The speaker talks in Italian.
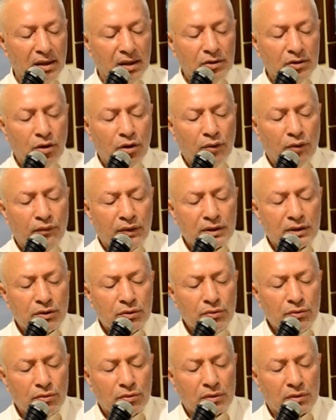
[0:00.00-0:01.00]
Non ho fatto
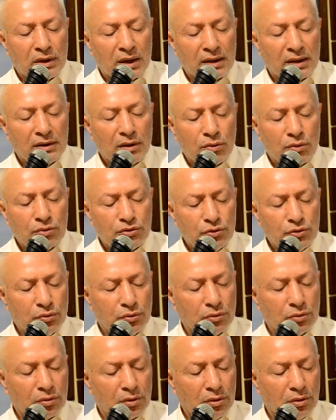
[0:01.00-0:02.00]
nulla, te lo
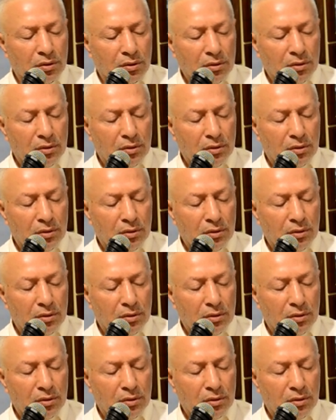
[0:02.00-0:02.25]
giuro.